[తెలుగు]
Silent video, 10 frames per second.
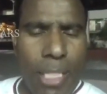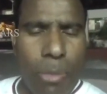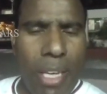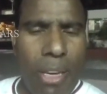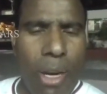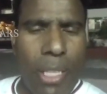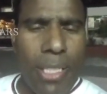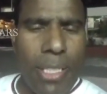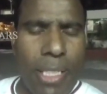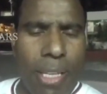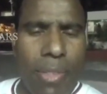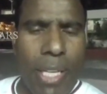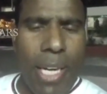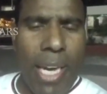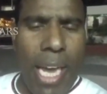యాజ్ మై లార్డ్ అండ్
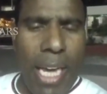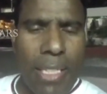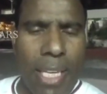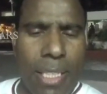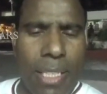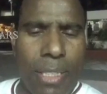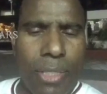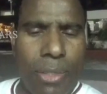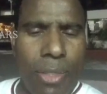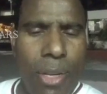సేవియర్ అండ్ ఐ ఆస్క్ అదర్స్